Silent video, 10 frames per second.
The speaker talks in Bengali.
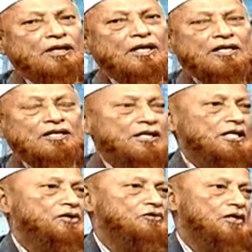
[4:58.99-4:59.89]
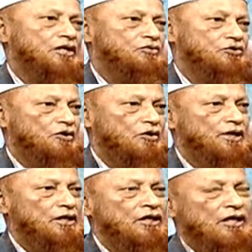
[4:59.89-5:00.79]
মেধা যাচাই করে করতে
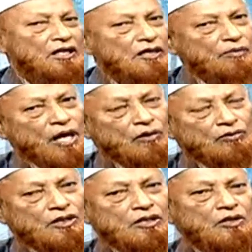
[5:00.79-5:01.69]
হবে এটা ভালো